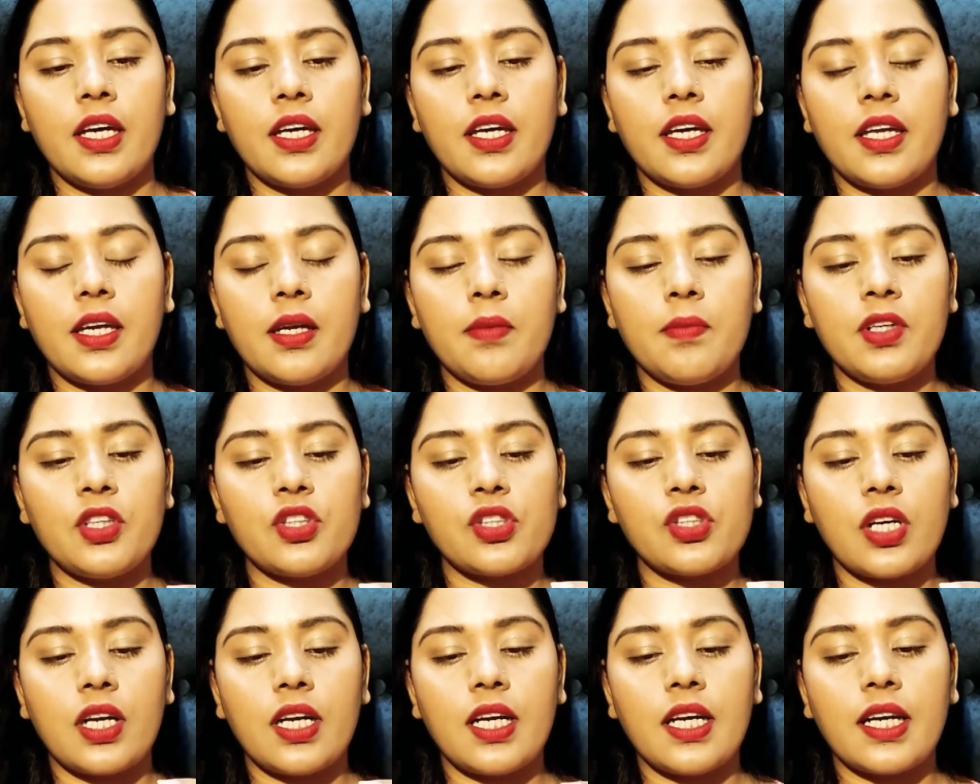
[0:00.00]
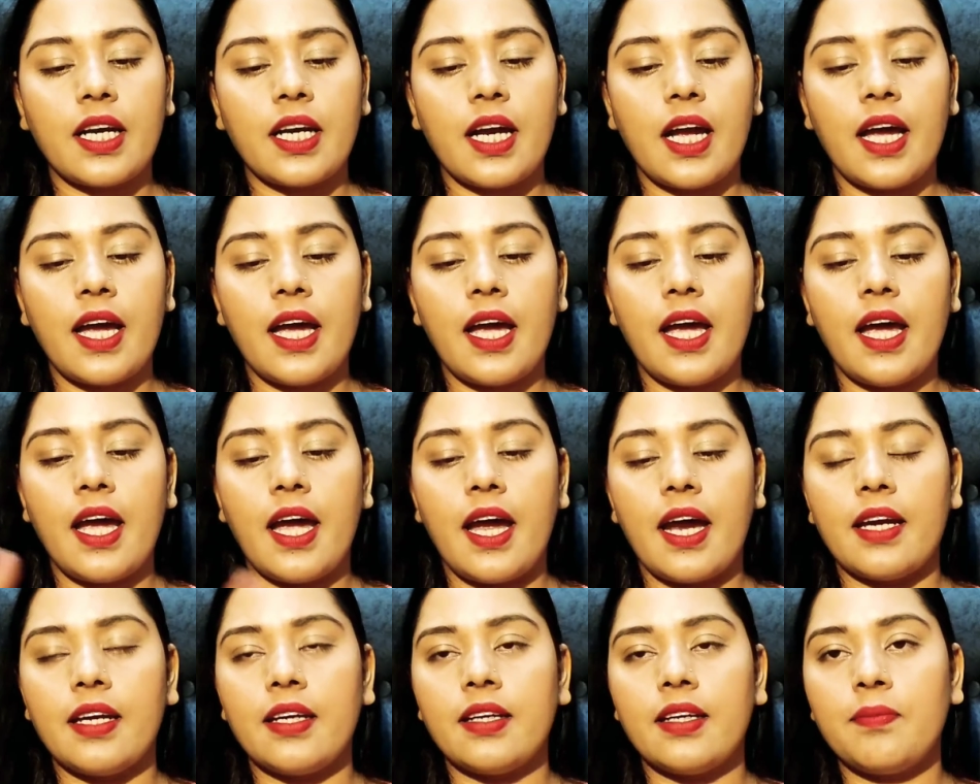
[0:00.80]
क्रीमिश कलर का है
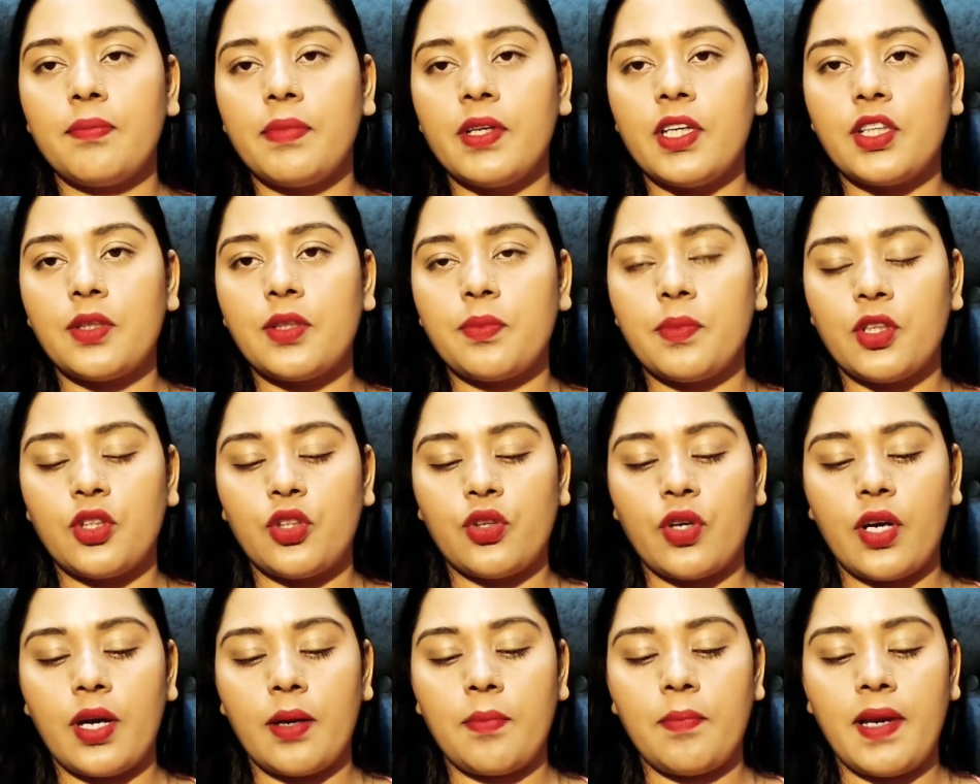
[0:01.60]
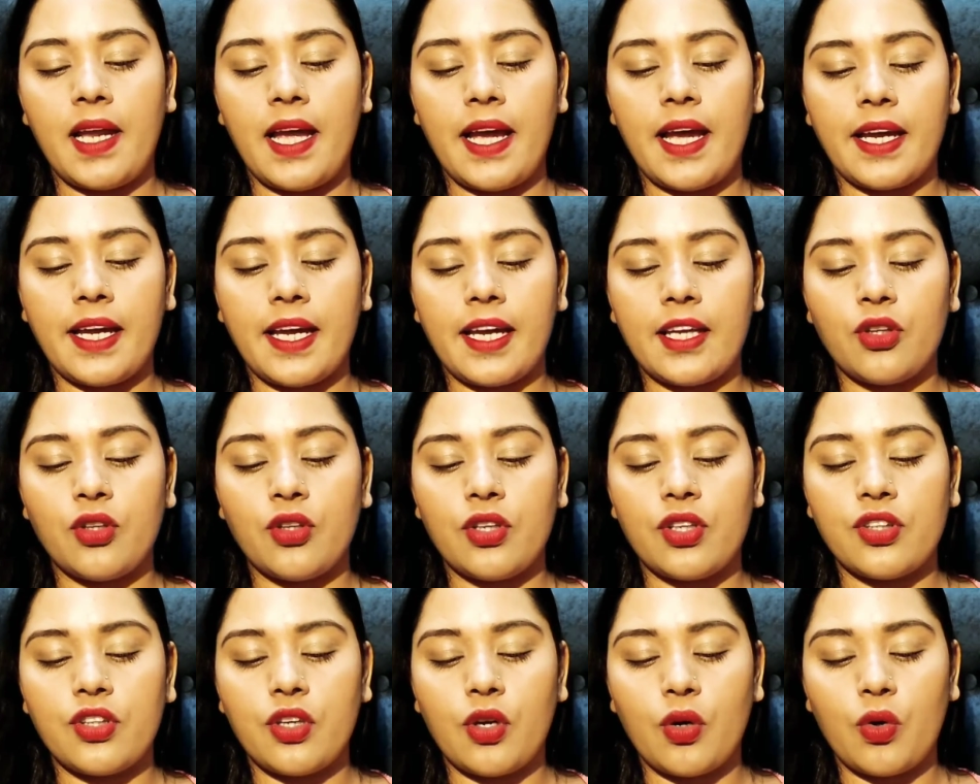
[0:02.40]
एंड बीच में जो है ब्लैक है तो
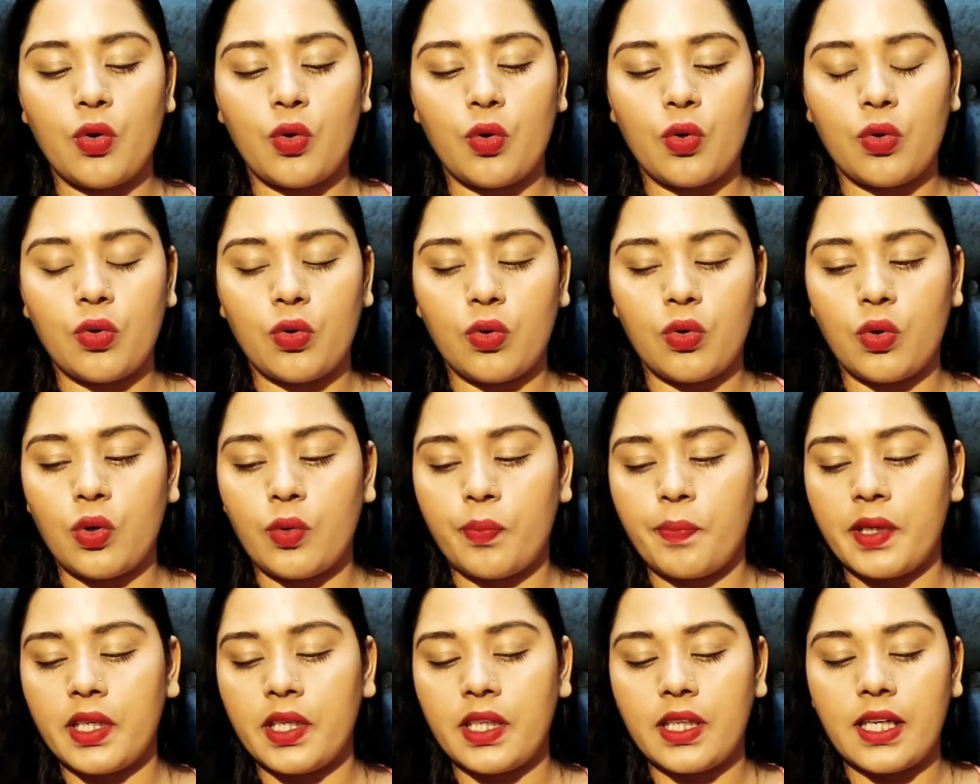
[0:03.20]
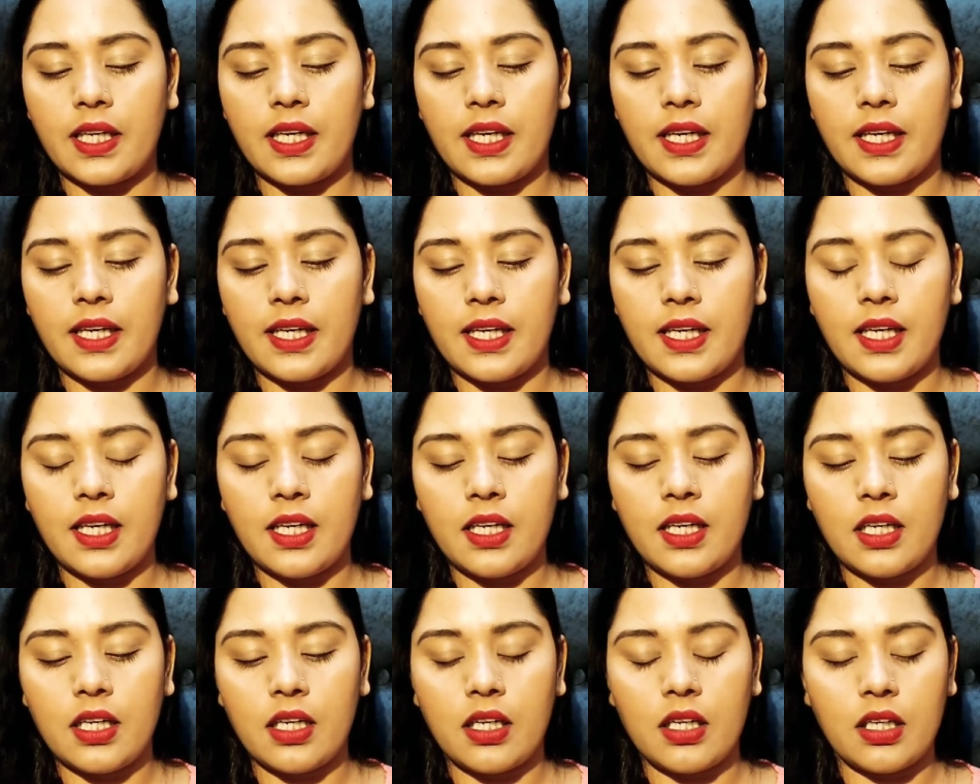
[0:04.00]
इसे ओपन करेंगे
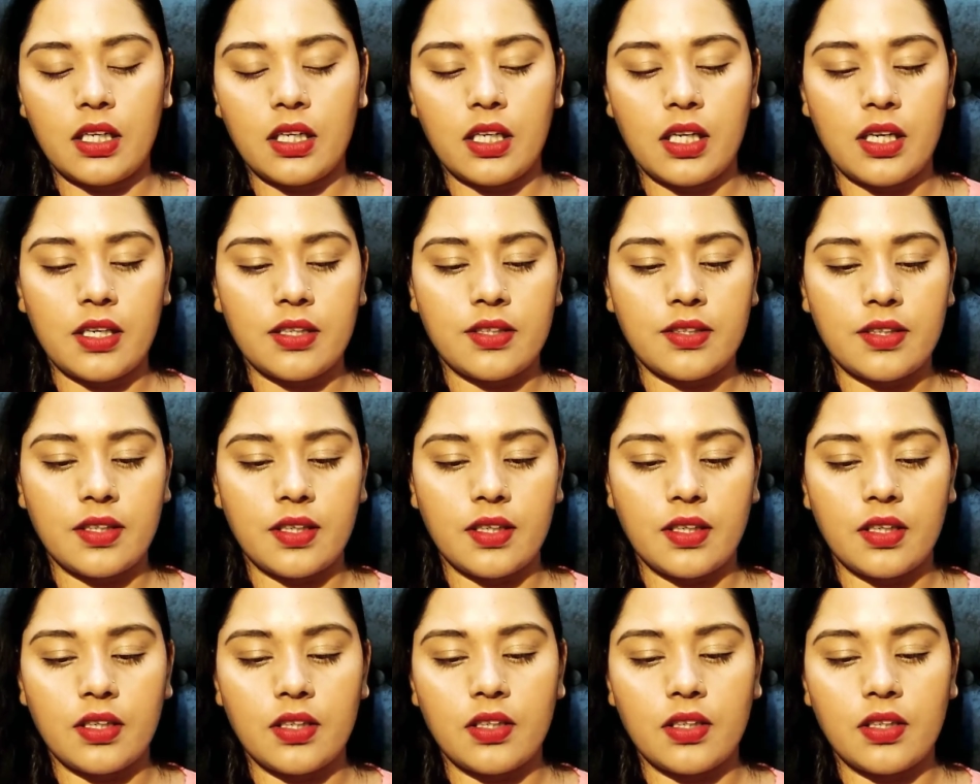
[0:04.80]
कैसे